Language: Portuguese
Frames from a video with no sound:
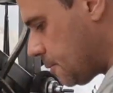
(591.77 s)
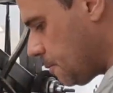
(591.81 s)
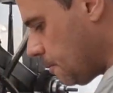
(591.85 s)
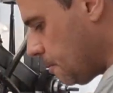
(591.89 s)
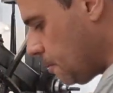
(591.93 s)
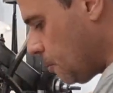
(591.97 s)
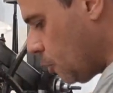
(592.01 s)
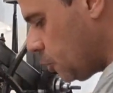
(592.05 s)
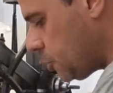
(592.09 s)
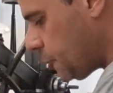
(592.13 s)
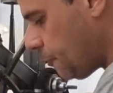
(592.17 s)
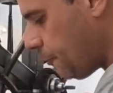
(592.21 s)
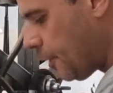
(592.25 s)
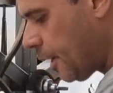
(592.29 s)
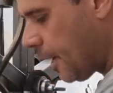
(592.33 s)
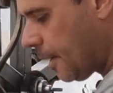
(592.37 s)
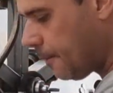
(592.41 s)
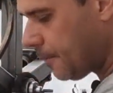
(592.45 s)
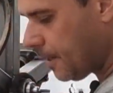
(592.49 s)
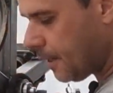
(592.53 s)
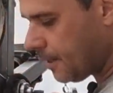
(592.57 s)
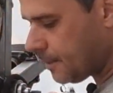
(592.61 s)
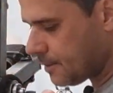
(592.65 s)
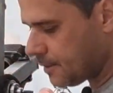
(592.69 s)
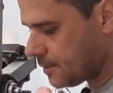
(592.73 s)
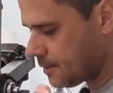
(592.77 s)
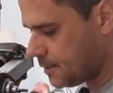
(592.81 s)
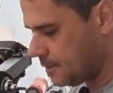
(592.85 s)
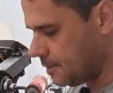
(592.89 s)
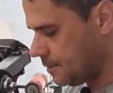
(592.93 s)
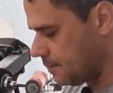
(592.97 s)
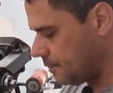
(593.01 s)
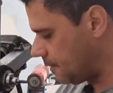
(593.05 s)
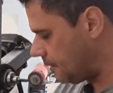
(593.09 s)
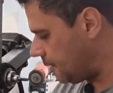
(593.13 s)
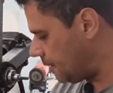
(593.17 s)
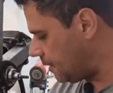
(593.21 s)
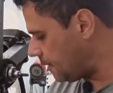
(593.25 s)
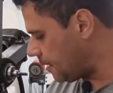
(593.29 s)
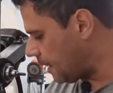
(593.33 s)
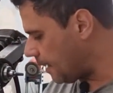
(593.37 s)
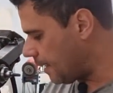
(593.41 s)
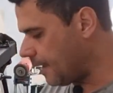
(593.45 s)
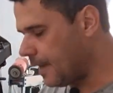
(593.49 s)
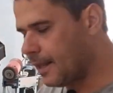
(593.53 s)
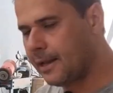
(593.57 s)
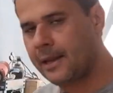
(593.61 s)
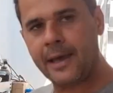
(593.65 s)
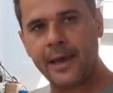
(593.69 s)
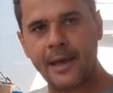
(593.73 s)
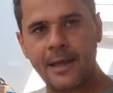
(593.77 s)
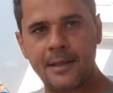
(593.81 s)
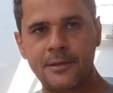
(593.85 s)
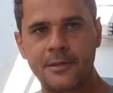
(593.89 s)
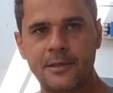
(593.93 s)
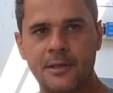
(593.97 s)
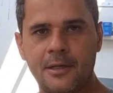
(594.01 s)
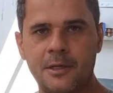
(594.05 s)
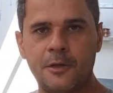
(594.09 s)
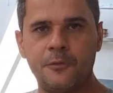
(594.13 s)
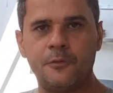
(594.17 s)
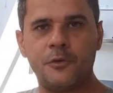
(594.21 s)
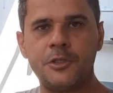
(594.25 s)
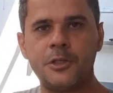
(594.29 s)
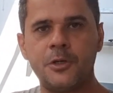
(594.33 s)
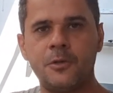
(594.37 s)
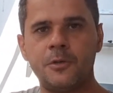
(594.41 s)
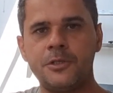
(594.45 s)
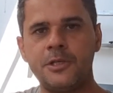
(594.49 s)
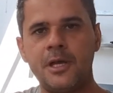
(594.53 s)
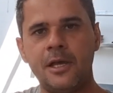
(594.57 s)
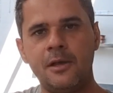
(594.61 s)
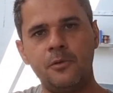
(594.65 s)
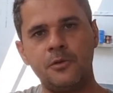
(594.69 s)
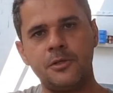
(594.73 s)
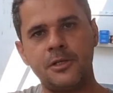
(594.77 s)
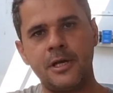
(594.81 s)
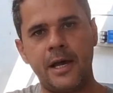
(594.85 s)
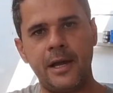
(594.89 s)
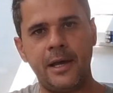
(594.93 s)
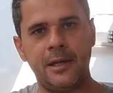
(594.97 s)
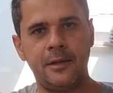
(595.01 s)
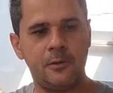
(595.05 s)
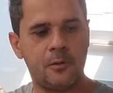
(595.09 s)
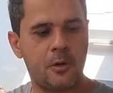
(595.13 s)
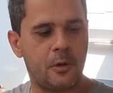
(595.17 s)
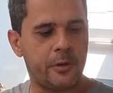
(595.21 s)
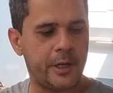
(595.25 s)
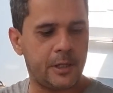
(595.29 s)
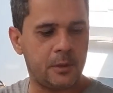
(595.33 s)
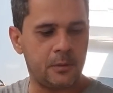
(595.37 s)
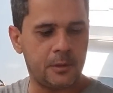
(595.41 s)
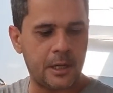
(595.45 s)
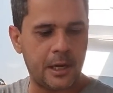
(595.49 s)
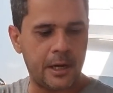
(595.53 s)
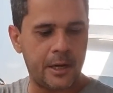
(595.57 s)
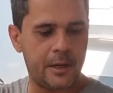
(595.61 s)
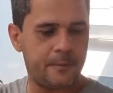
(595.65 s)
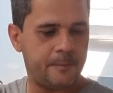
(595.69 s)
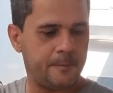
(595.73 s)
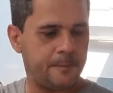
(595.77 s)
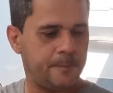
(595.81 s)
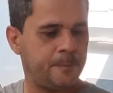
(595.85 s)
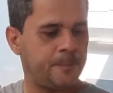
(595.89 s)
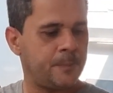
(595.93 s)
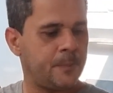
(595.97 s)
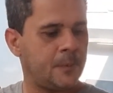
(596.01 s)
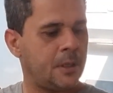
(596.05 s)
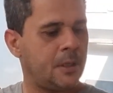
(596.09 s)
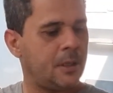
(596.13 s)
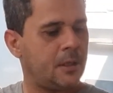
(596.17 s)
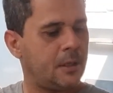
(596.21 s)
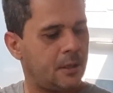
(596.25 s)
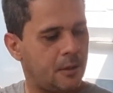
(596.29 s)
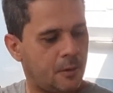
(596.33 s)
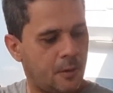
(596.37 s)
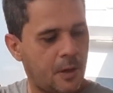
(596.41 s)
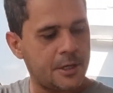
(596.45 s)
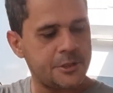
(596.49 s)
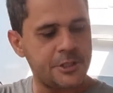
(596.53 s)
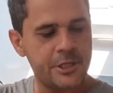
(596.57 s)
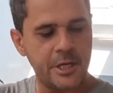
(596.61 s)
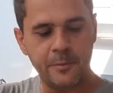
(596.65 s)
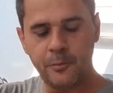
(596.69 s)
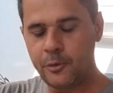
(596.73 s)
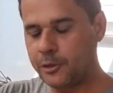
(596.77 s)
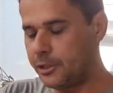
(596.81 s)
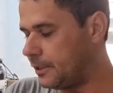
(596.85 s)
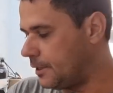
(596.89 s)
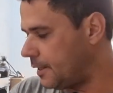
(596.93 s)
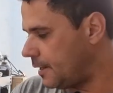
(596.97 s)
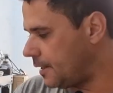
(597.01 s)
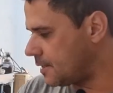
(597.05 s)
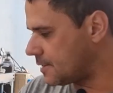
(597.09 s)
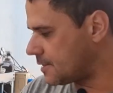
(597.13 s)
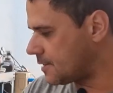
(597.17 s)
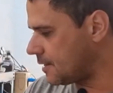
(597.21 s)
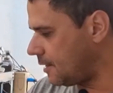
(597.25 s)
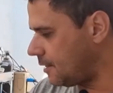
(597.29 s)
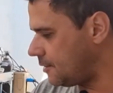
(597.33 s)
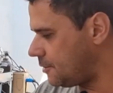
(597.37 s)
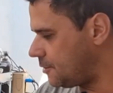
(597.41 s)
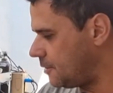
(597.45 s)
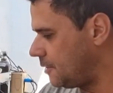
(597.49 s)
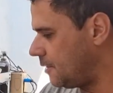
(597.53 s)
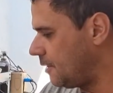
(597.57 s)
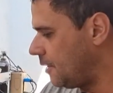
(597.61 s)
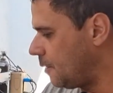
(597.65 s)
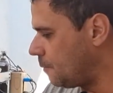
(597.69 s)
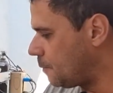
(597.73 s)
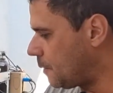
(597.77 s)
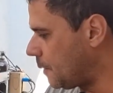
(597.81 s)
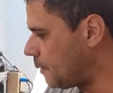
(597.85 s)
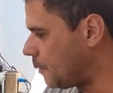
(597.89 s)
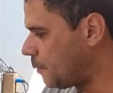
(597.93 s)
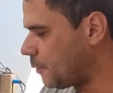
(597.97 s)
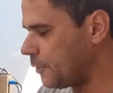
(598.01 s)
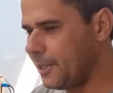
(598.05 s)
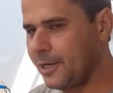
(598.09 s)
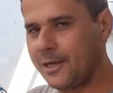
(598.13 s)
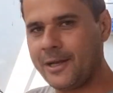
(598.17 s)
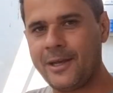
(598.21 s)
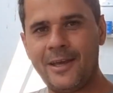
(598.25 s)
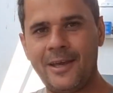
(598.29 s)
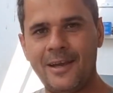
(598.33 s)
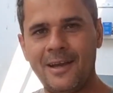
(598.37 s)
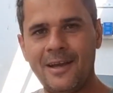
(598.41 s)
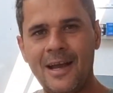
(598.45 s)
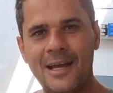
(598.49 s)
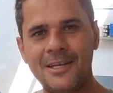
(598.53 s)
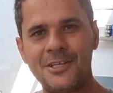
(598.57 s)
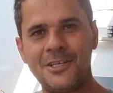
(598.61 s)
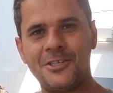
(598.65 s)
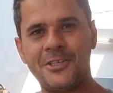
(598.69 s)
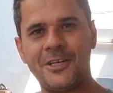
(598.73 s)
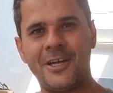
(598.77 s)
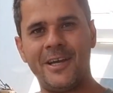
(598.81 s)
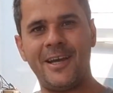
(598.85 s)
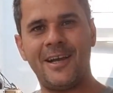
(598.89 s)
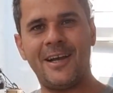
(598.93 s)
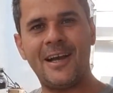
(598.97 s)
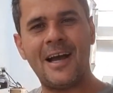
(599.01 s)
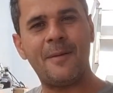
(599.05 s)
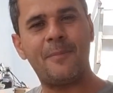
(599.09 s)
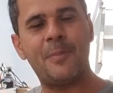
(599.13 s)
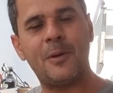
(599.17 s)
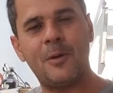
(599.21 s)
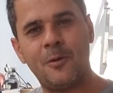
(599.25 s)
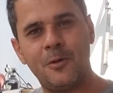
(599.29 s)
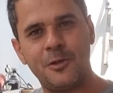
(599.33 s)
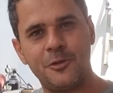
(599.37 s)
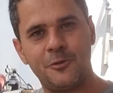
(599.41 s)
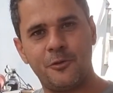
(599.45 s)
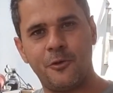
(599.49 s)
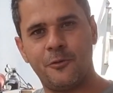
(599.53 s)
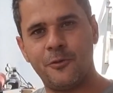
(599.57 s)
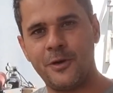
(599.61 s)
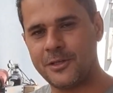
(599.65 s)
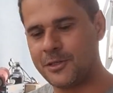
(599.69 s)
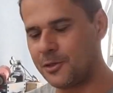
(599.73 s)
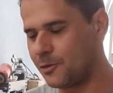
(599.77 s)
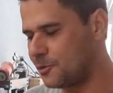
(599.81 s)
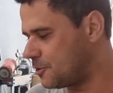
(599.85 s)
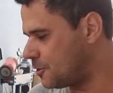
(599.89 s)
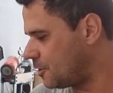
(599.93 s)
multiferramentas elétricas que você consegue usar ela em qualquer lugar. Eu achei muito interessante para mim poder carregar, a gente carregar para onde for fazer o